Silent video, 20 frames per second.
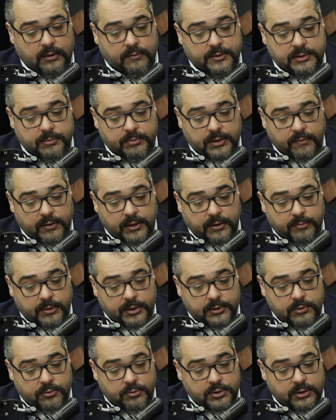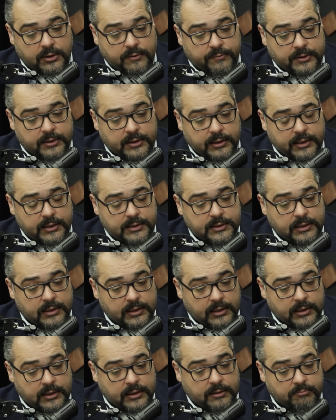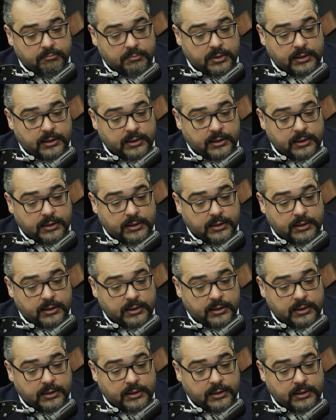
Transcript: возобновляемых источников энергетики для